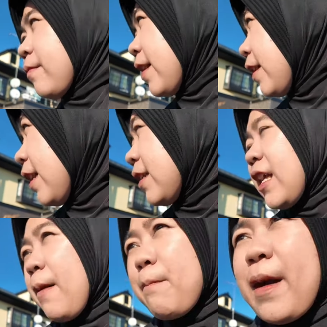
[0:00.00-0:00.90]
bayar
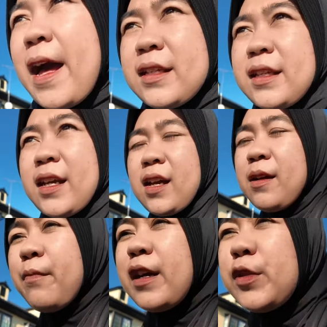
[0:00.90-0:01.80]
sampahnya
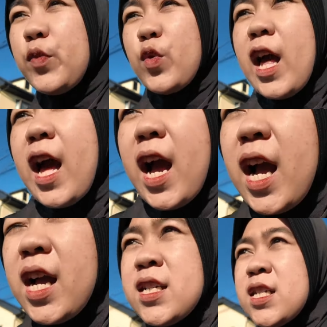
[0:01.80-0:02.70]
pas pulang
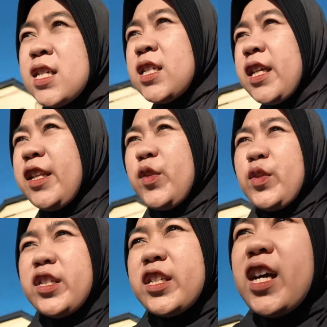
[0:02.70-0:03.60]
ke
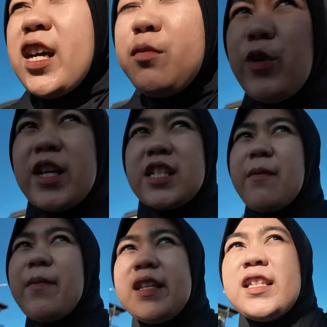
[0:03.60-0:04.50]
Indonesia kan buang
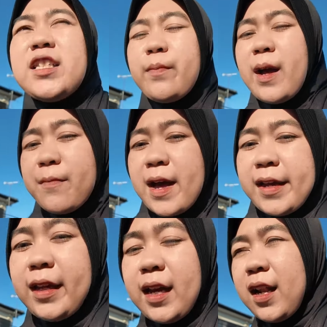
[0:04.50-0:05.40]
sampah di Jepang
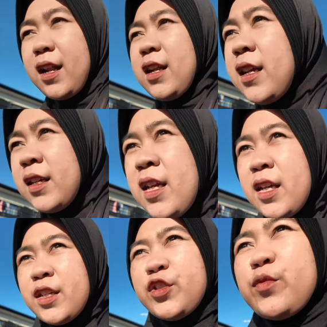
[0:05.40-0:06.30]
bayar
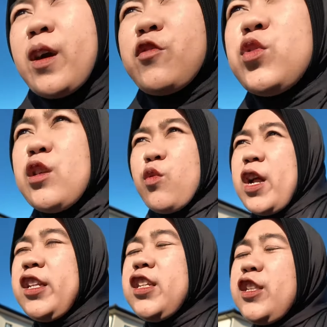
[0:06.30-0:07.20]
cuma aku
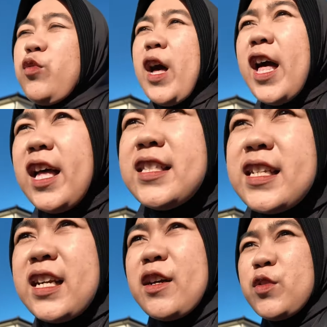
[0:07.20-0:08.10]
ngeluarin itu
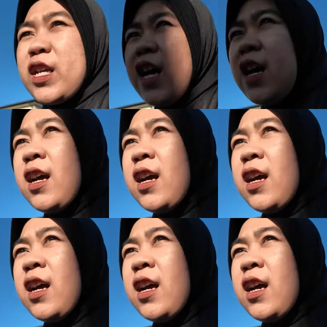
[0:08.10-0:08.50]
aja nggak usah